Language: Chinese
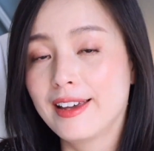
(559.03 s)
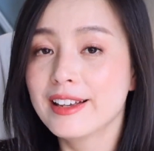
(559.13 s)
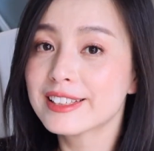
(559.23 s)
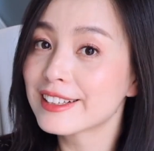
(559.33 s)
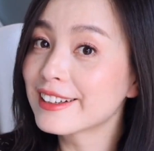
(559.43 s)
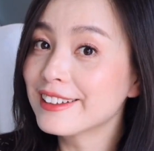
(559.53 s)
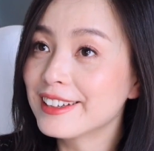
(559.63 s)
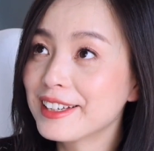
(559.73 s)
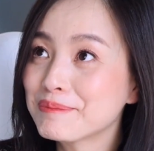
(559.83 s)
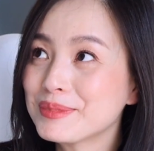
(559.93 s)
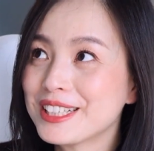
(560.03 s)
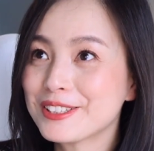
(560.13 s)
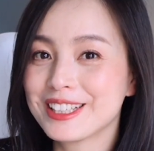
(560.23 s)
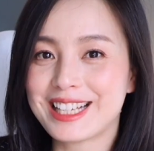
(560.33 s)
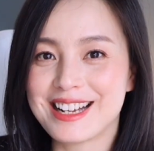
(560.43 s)
哎，现在看到
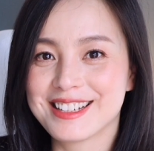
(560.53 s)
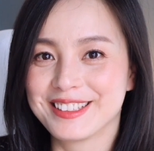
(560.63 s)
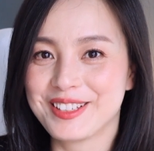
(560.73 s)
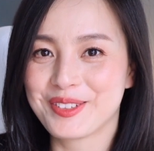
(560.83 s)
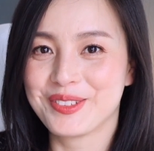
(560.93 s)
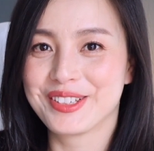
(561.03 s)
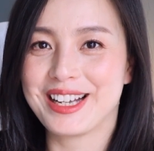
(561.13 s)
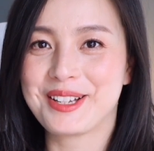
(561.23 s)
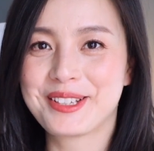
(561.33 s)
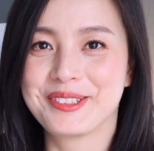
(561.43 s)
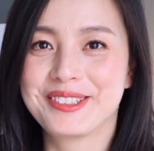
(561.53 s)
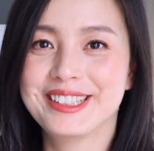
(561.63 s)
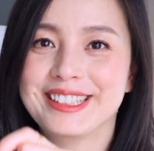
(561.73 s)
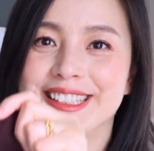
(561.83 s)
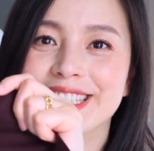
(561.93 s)
又在打折了，所以我就给它收
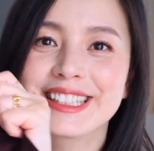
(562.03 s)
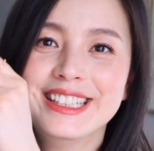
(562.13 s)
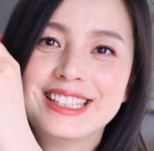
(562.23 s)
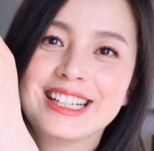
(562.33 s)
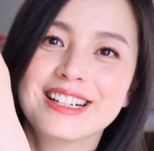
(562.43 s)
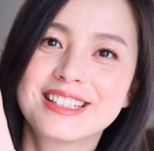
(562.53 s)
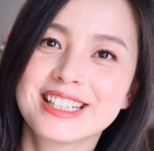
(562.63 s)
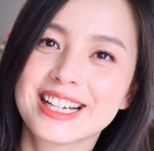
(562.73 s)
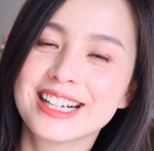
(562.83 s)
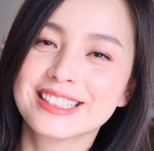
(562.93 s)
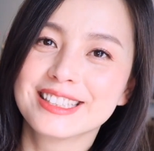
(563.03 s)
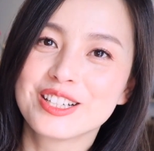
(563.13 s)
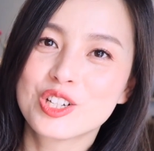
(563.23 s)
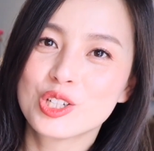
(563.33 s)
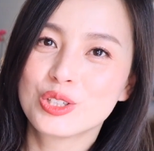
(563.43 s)
了。然后这个
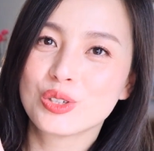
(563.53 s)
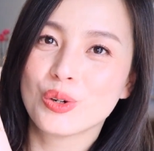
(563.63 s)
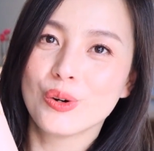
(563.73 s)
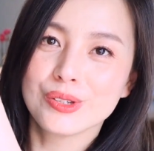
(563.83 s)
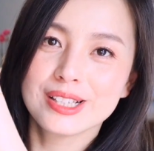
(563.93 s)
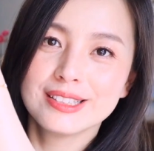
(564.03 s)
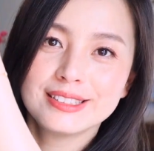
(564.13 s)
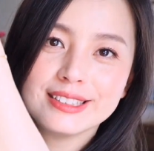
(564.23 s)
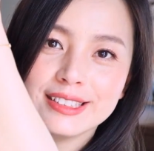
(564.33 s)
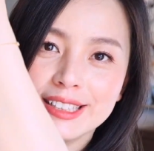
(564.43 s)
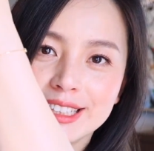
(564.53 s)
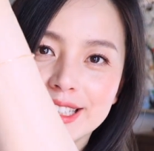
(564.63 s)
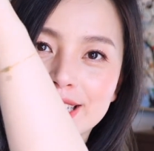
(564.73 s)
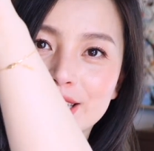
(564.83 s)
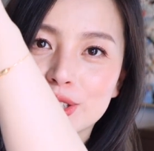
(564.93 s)
呢是酒红色的
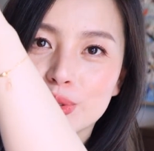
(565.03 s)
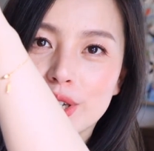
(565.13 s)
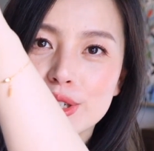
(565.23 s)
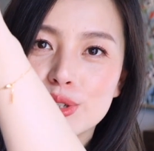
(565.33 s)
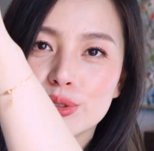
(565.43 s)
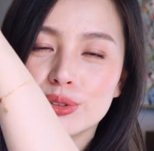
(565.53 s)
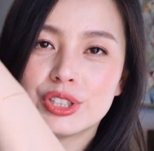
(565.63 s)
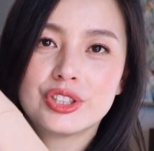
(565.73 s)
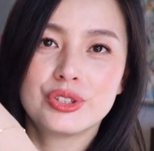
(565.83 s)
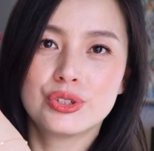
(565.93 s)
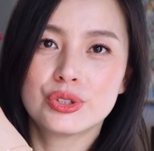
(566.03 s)
一个短袖 T